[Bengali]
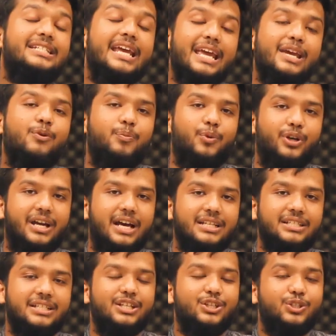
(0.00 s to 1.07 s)
সেই
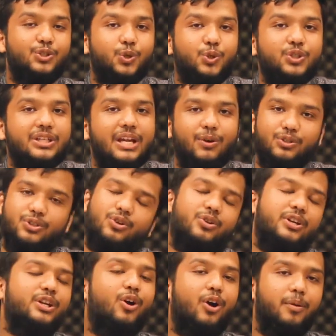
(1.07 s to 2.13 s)
উপন্যাস জোছনা ও
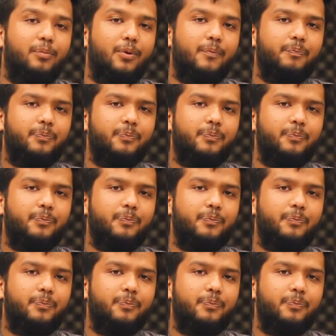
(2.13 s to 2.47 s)
জননীর গল্প